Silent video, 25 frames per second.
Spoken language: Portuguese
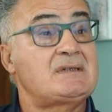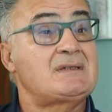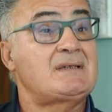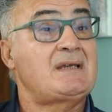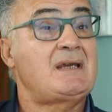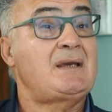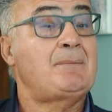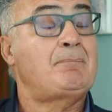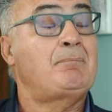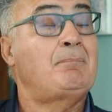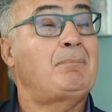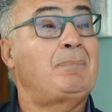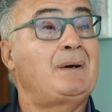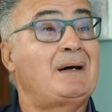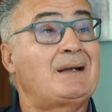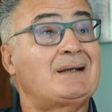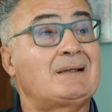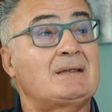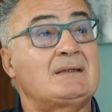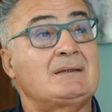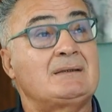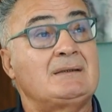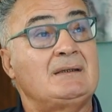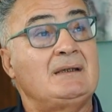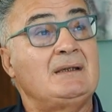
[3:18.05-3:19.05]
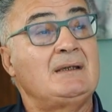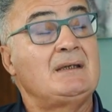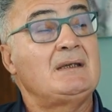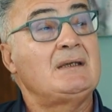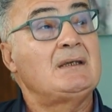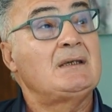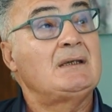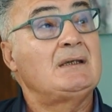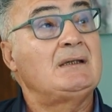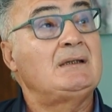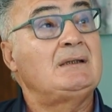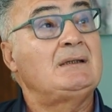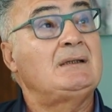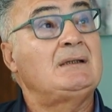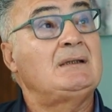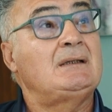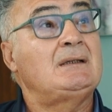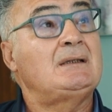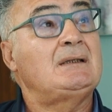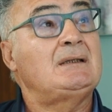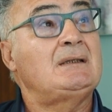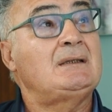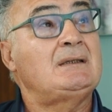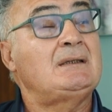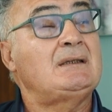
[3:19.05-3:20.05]
isso é parte
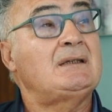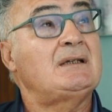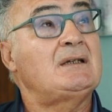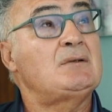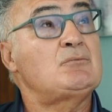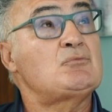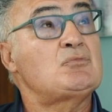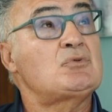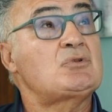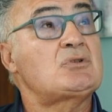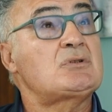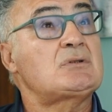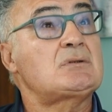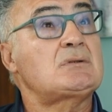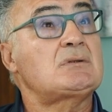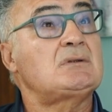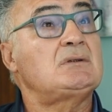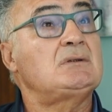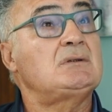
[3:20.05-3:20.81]
eh, digamos,